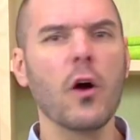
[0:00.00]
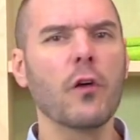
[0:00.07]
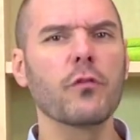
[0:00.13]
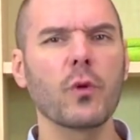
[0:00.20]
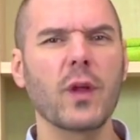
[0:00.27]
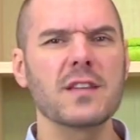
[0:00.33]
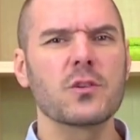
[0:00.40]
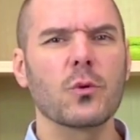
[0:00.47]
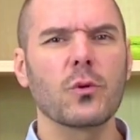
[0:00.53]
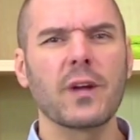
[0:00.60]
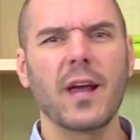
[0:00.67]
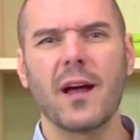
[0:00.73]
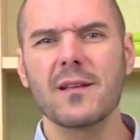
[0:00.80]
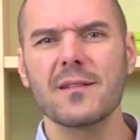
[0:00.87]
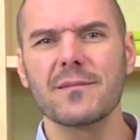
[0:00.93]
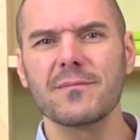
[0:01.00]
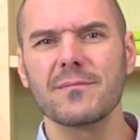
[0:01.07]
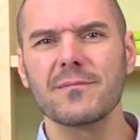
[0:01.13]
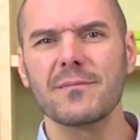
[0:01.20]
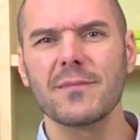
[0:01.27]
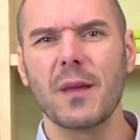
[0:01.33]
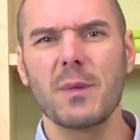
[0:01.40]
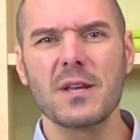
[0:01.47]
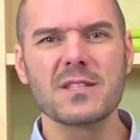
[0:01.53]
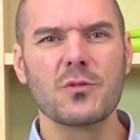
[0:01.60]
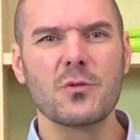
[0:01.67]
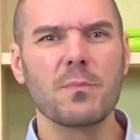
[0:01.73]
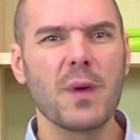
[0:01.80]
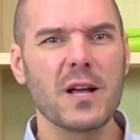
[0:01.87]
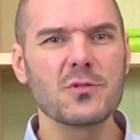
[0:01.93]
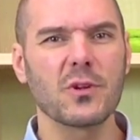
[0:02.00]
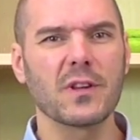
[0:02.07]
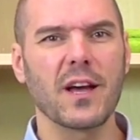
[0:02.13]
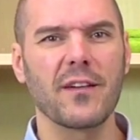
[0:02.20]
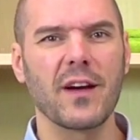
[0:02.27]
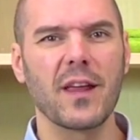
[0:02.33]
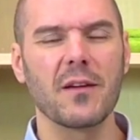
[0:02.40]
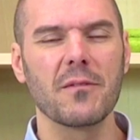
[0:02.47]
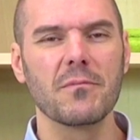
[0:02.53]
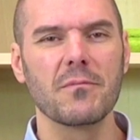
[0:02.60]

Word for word: Fondation car eh bien, c'est une base de travail.